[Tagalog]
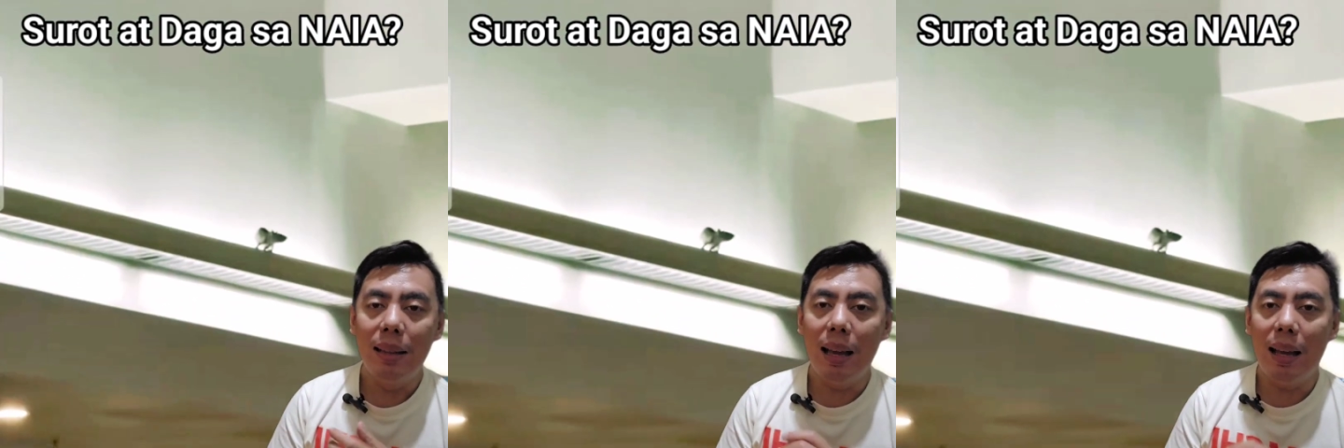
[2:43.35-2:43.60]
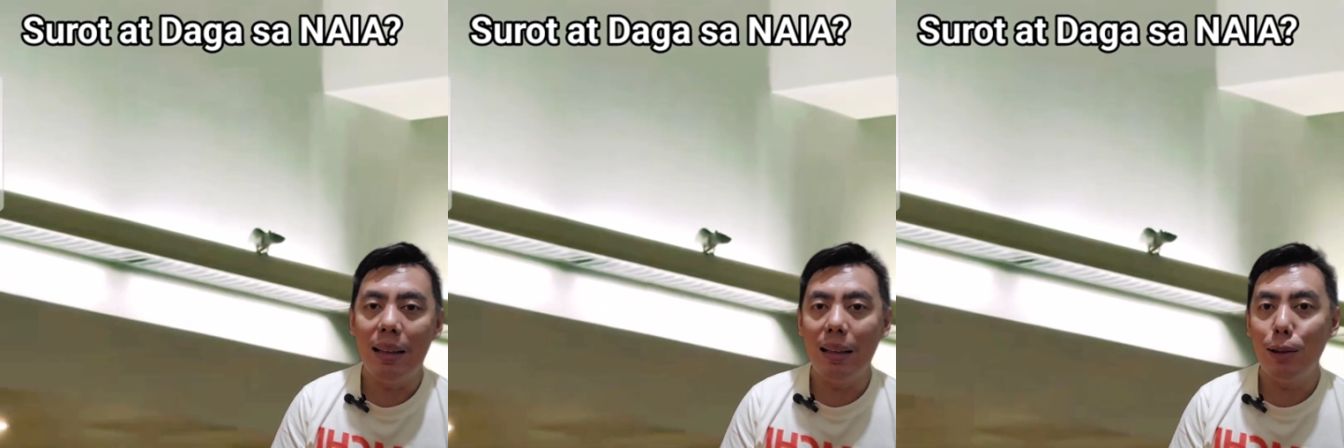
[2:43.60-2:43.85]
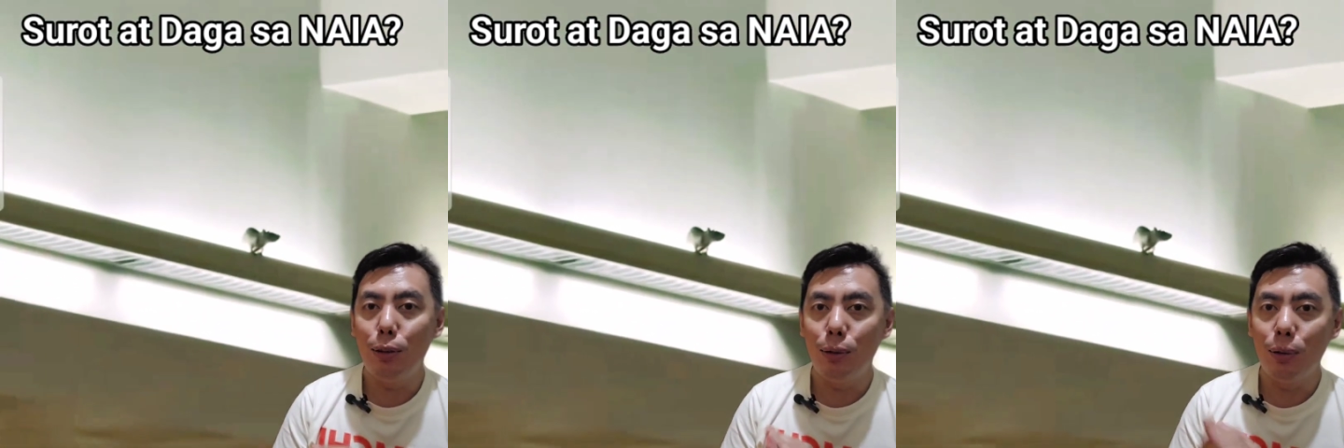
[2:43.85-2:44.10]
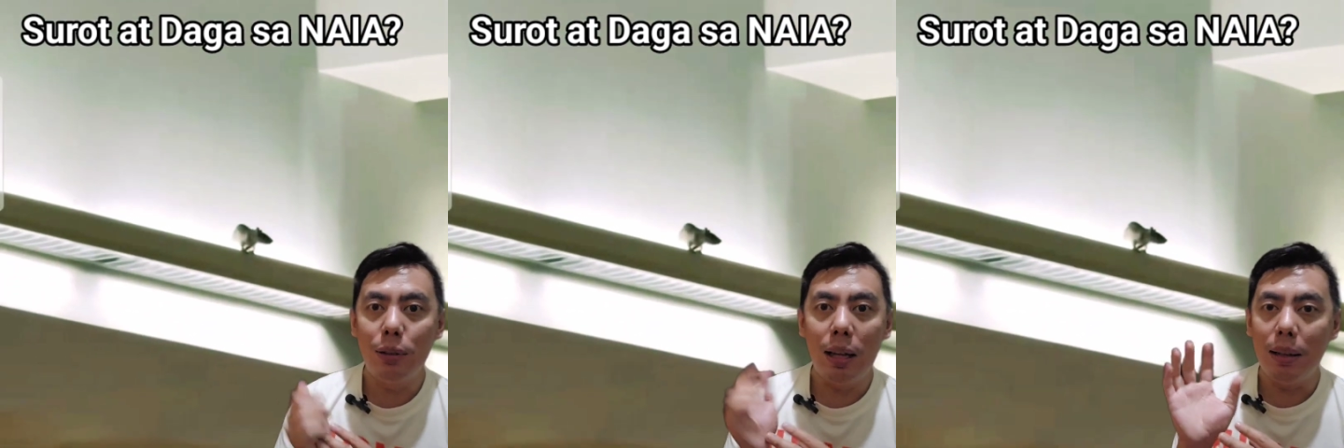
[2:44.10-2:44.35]
na
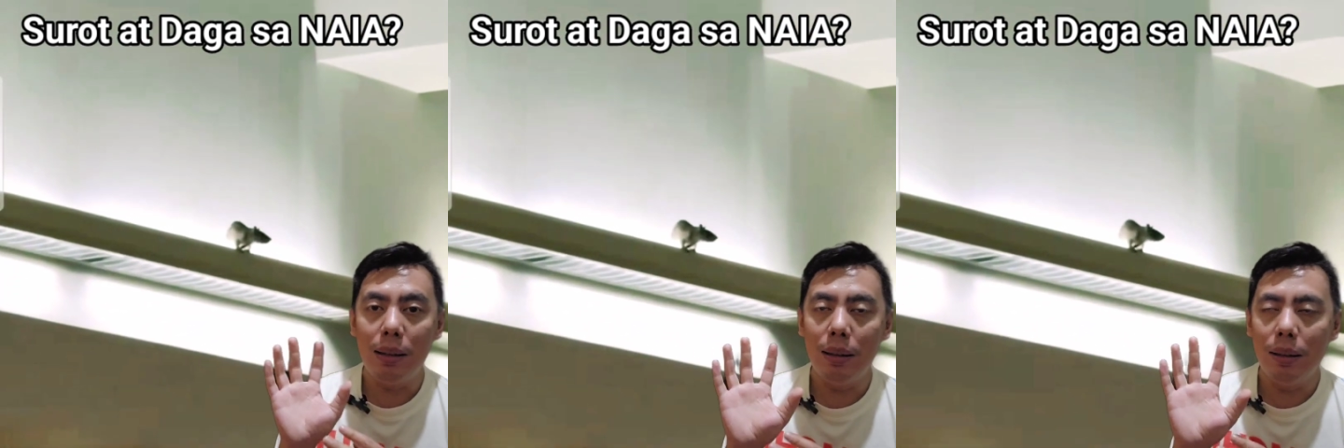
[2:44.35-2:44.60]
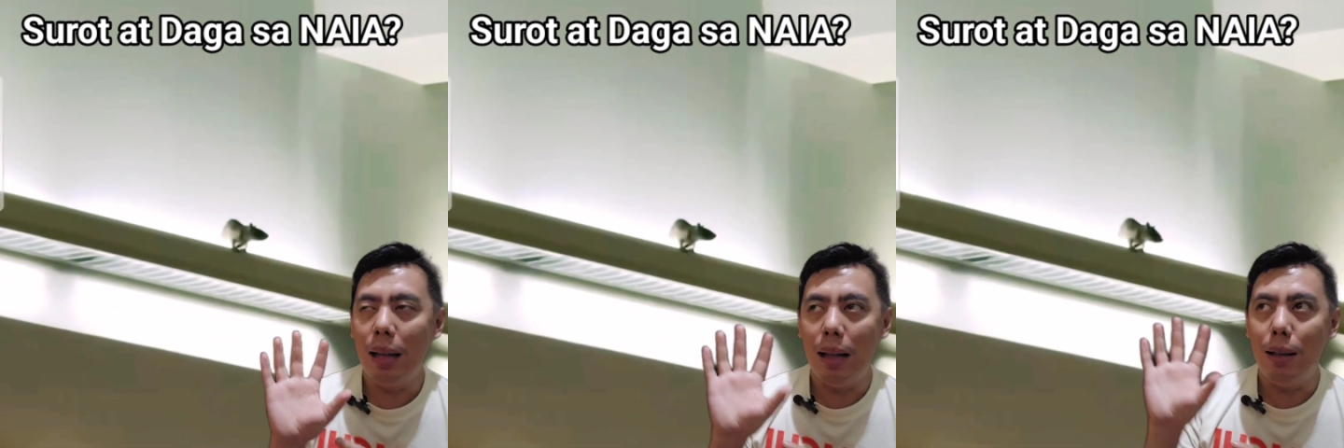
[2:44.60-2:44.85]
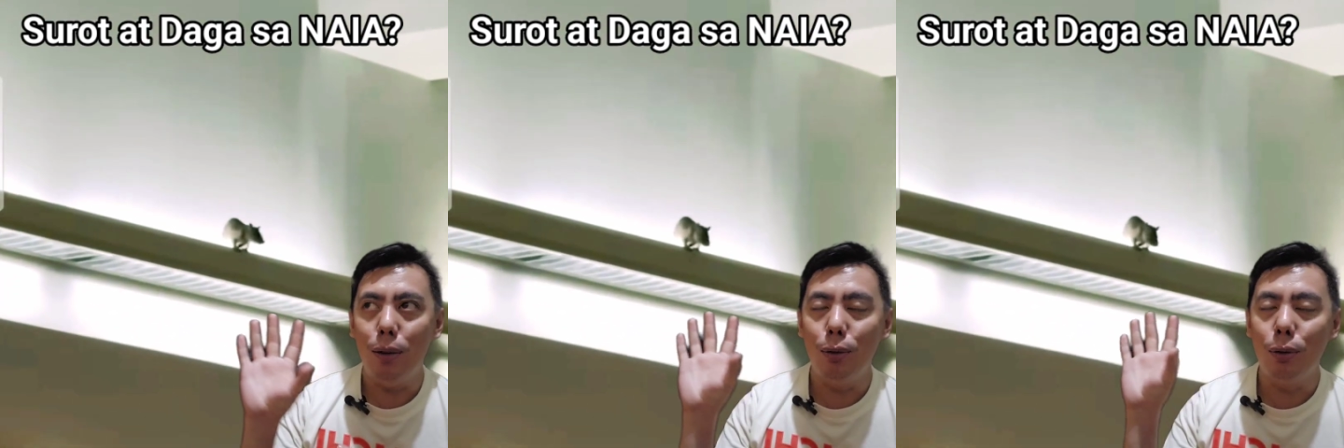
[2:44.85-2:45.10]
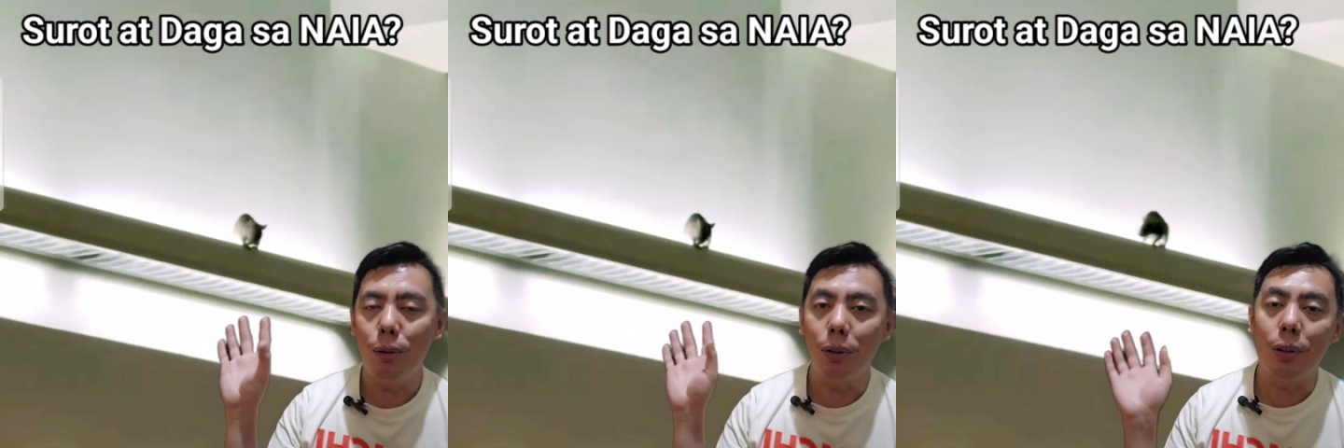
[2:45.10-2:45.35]
nandoon
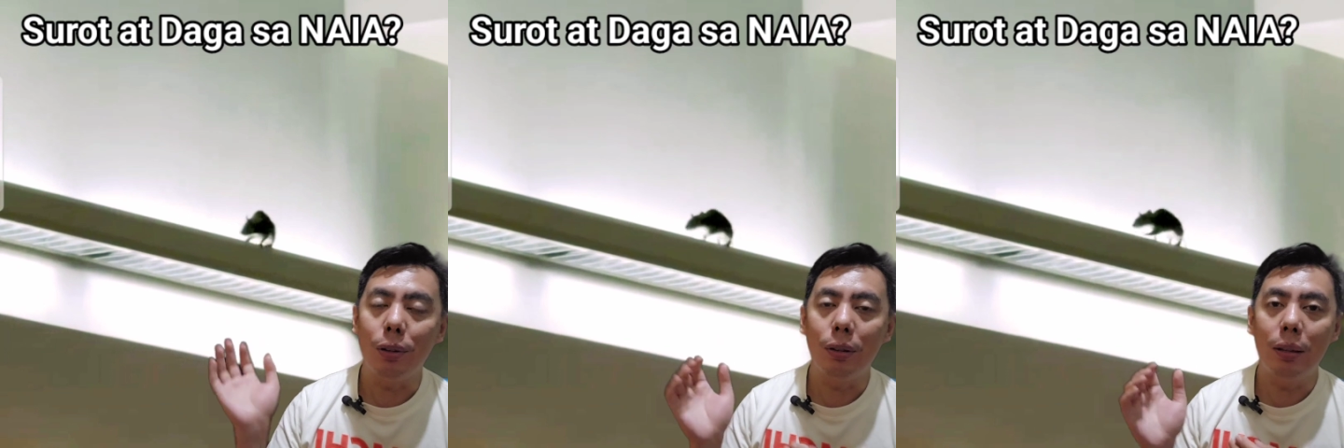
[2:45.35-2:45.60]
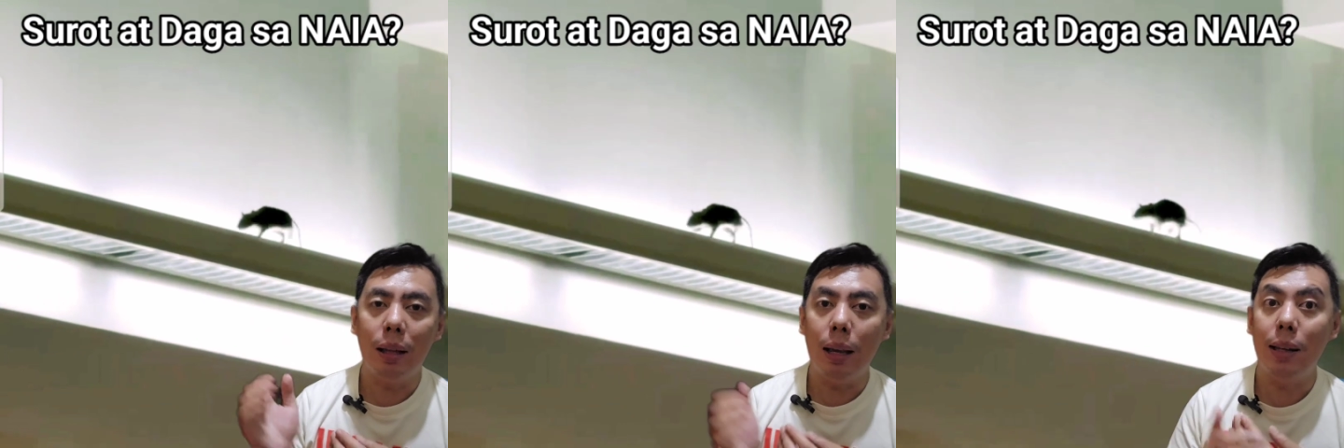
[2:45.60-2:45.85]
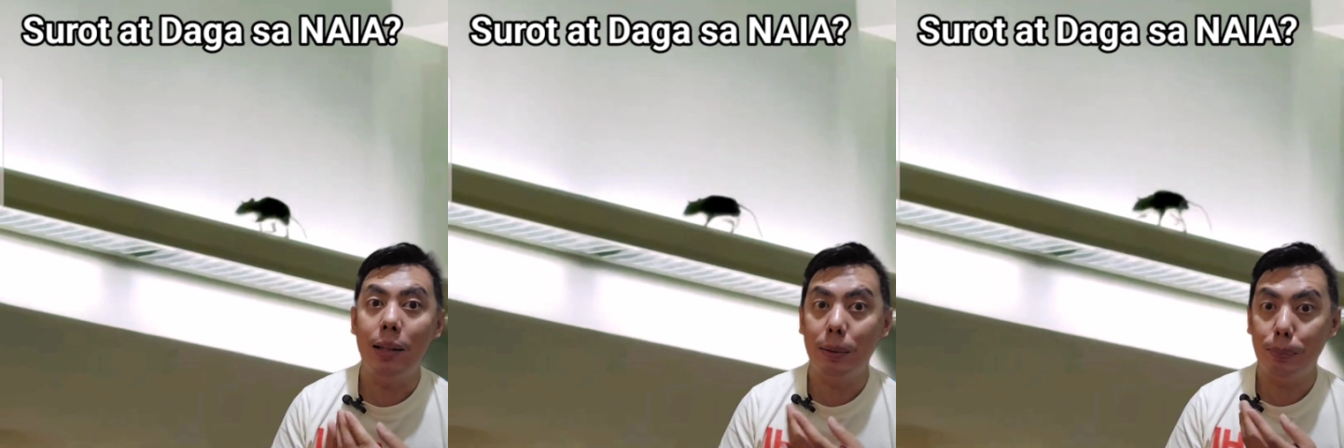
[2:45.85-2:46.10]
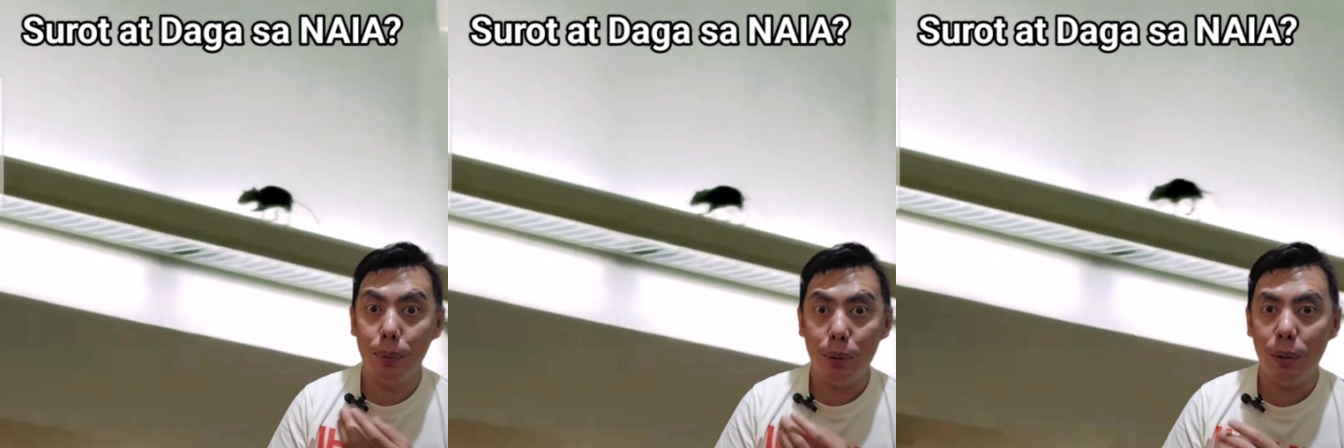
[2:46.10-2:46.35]
naglalaro or
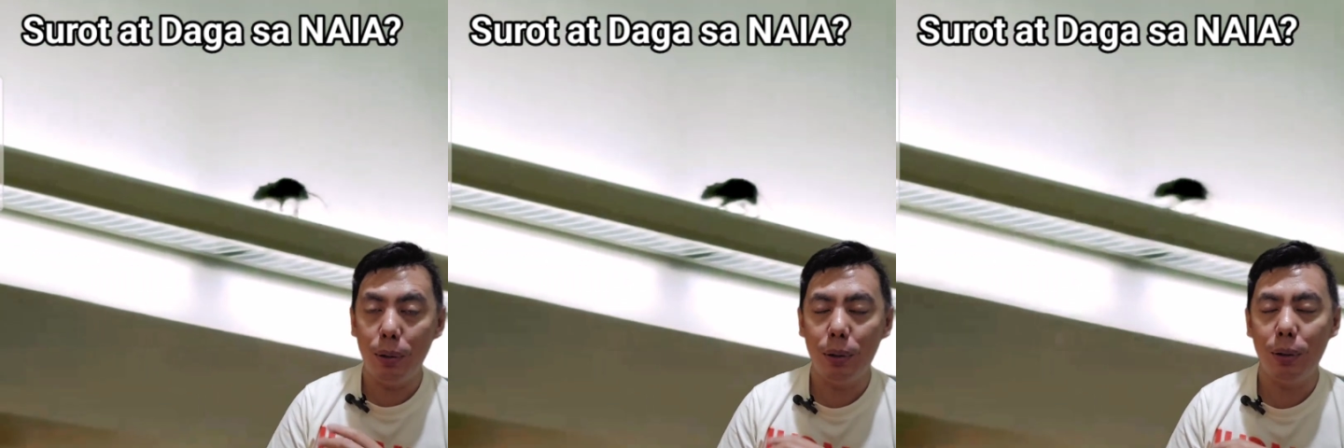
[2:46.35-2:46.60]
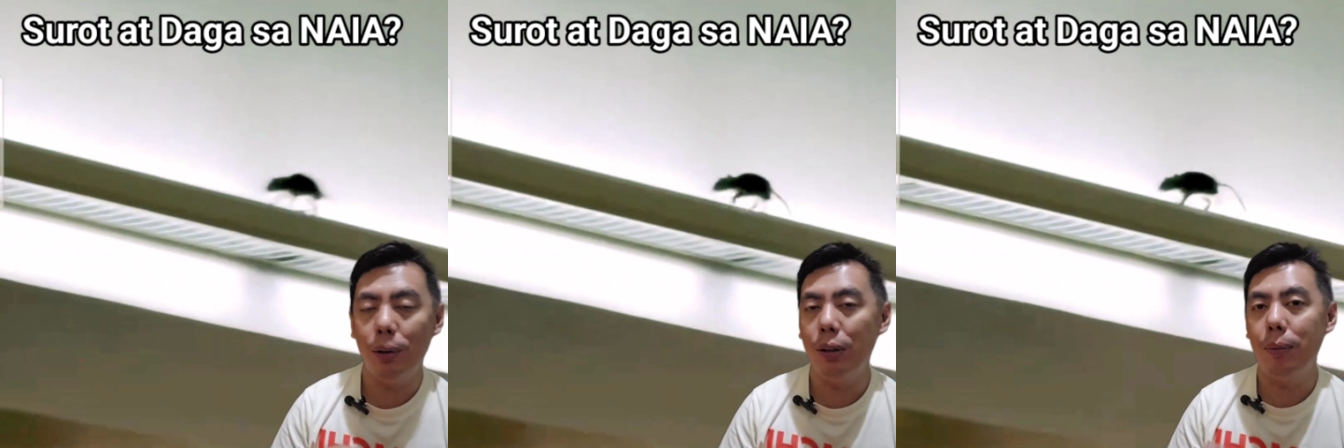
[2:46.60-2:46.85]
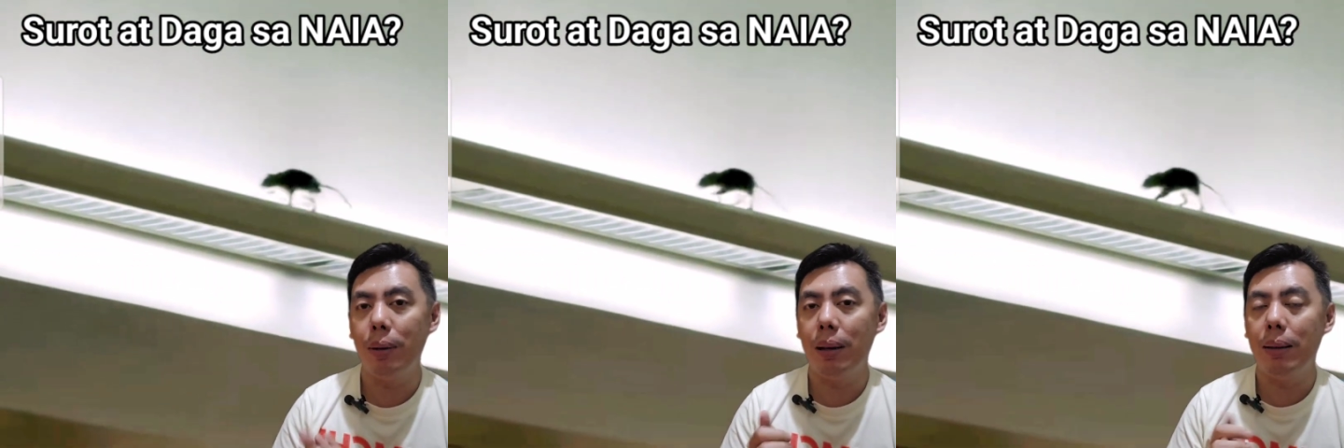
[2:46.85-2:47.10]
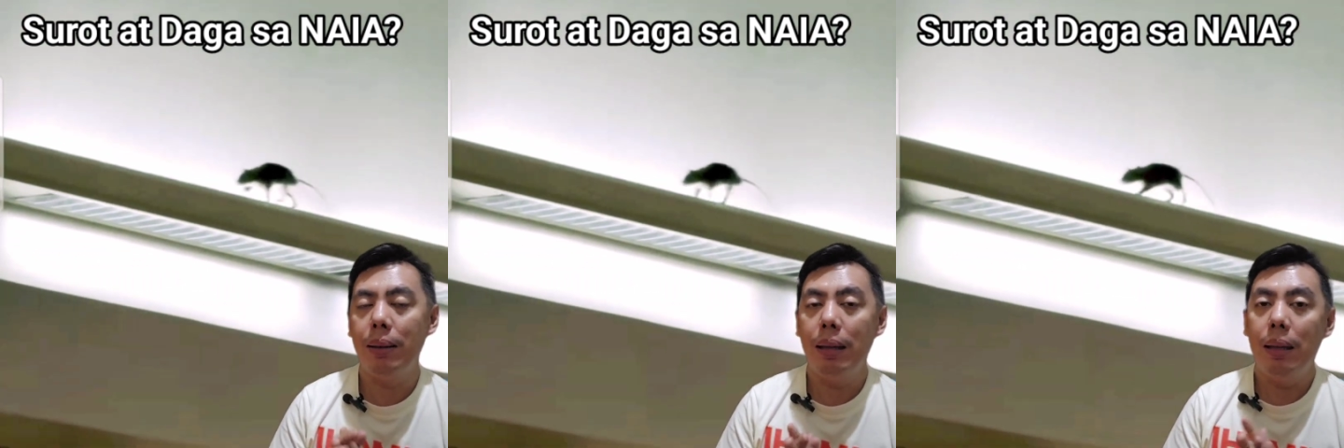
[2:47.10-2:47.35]
nag-explore o di
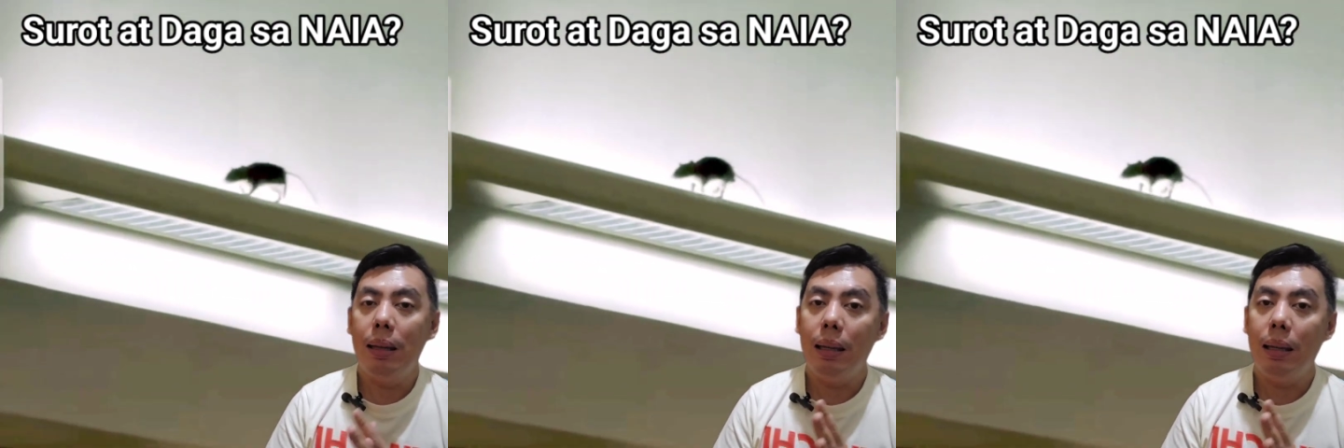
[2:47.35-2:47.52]
ba?